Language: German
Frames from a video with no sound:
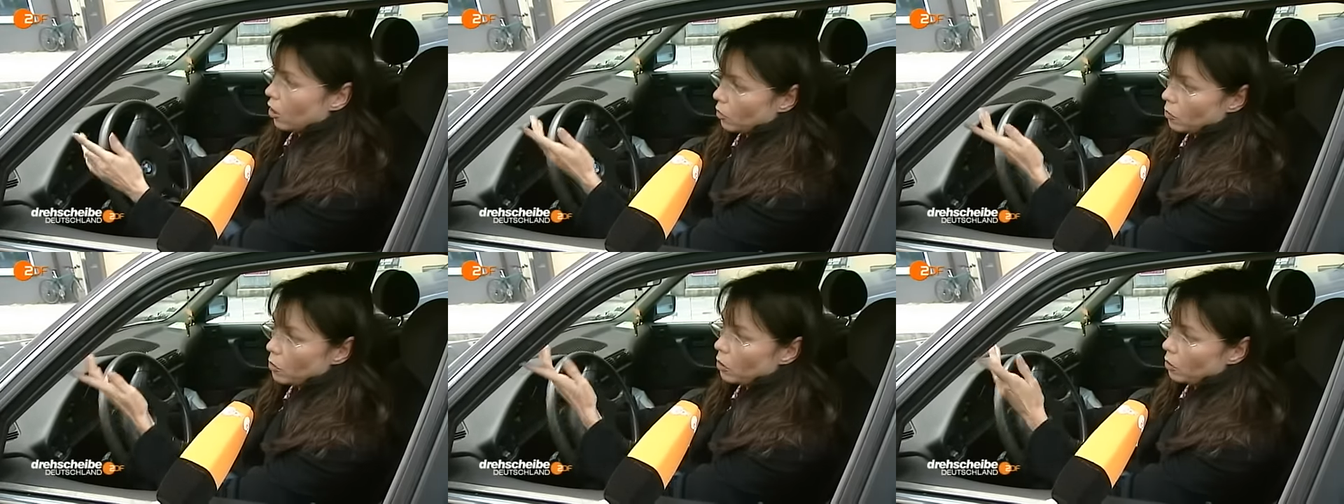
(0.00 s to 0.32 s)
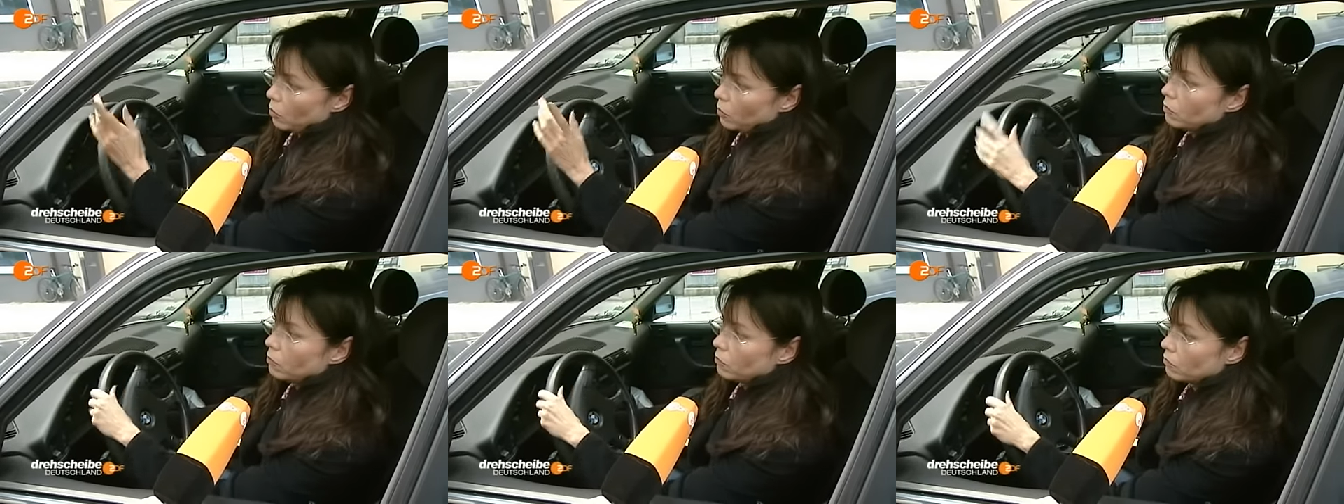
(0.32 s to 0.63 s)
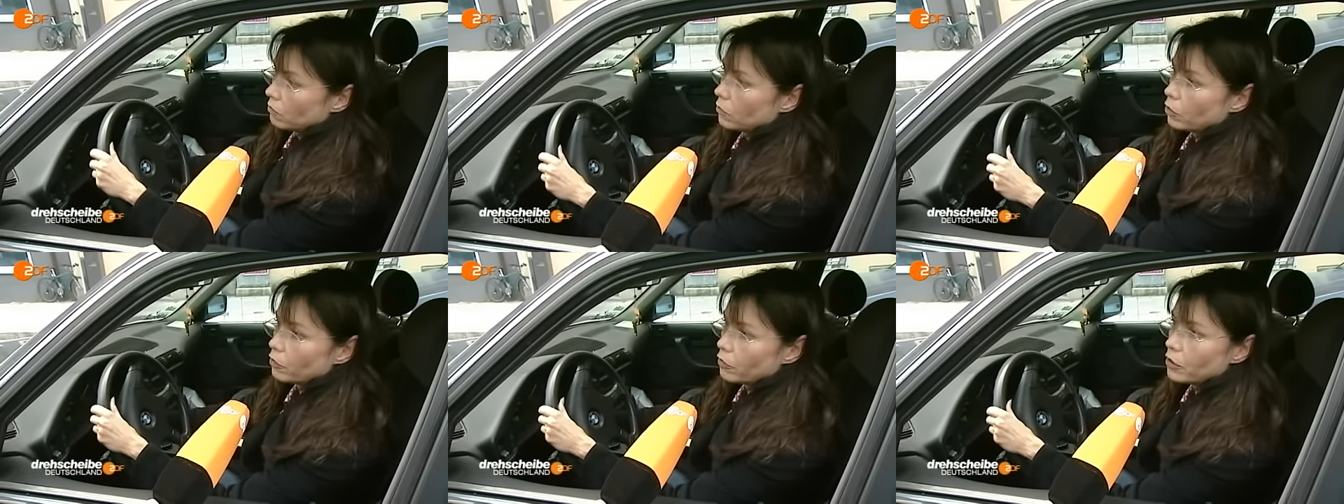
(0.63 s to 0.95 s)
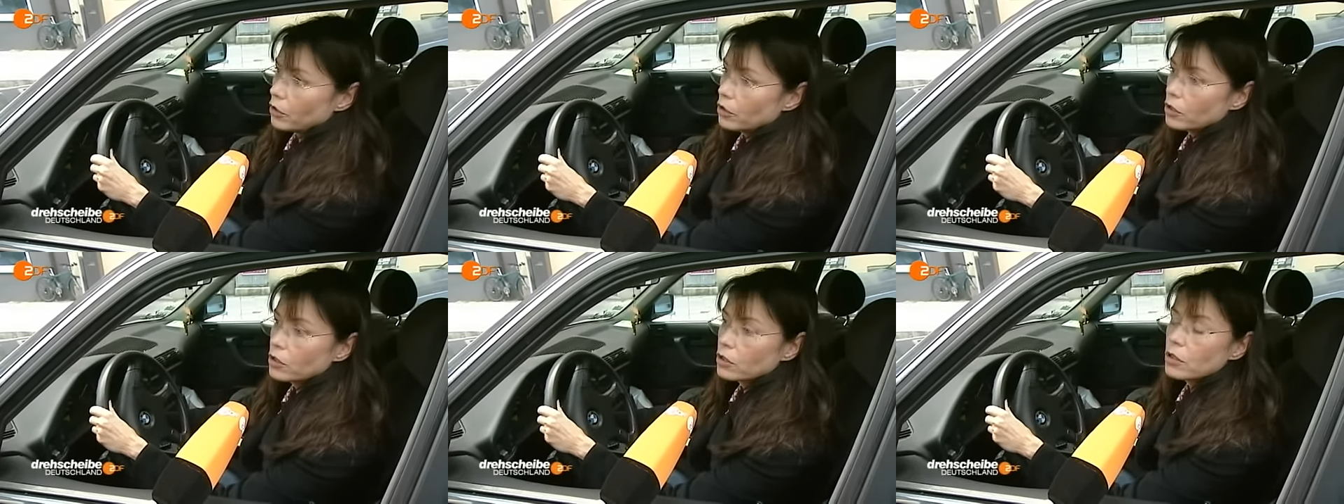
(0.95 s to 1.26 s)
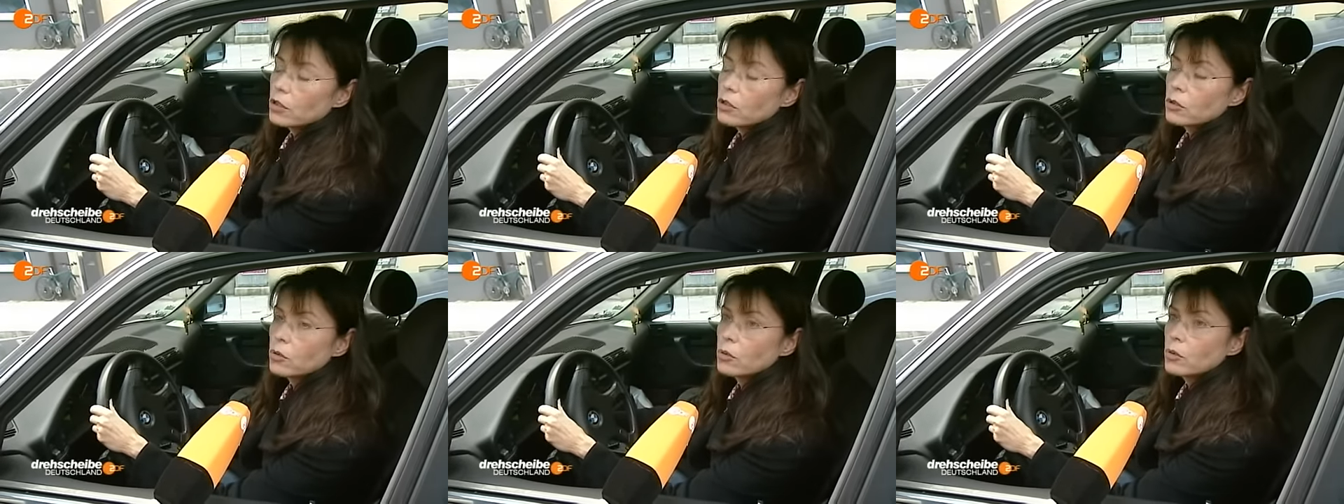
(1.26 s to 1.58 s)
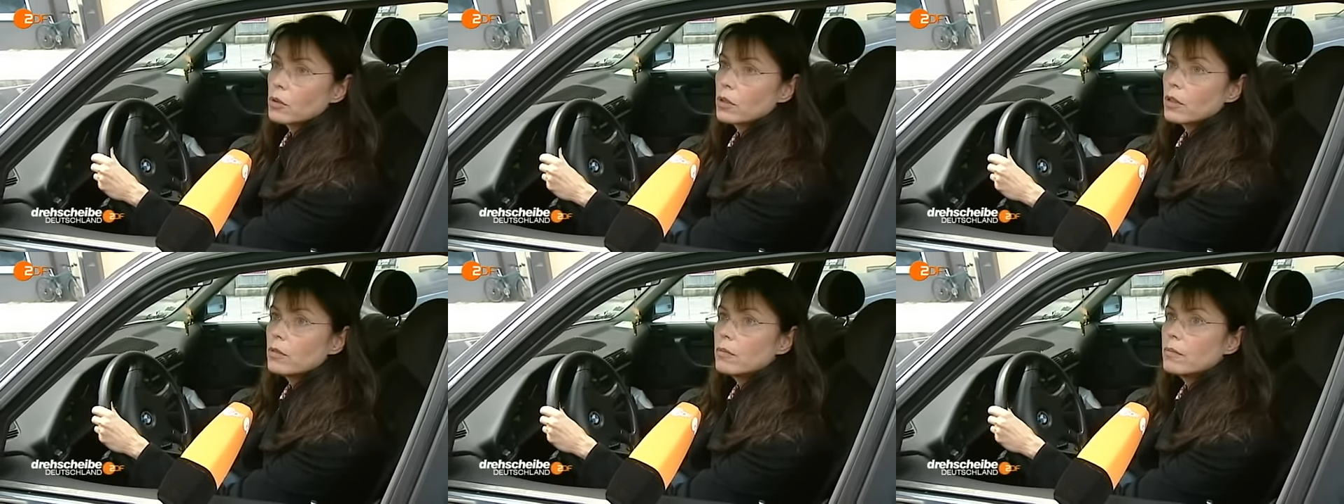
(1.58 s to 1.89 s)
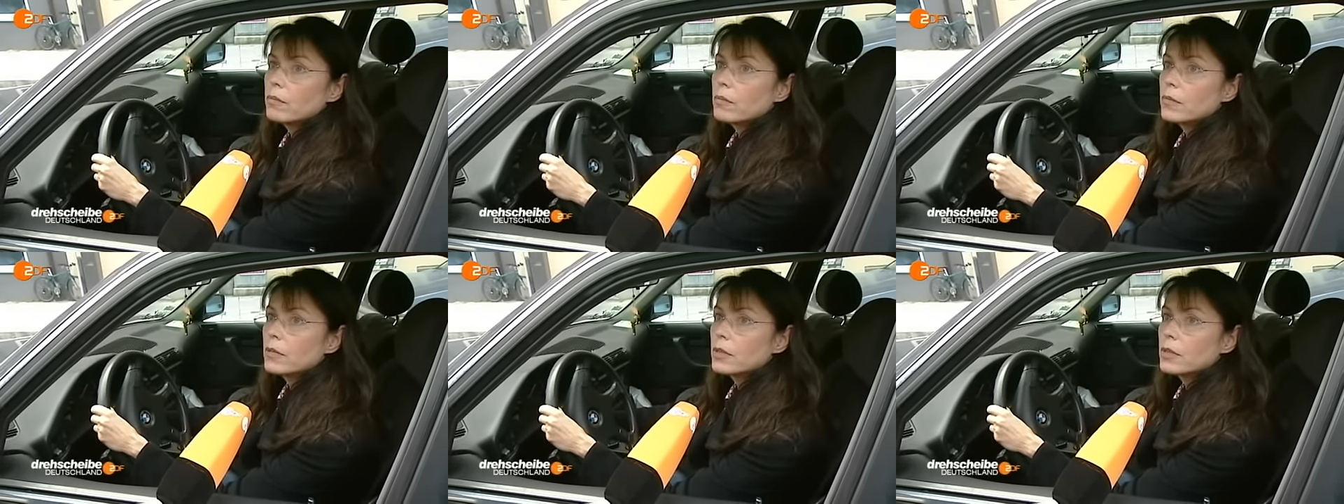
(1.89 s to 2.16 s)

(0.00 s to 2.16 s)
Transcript: Aber ich finde das ganz gut hier,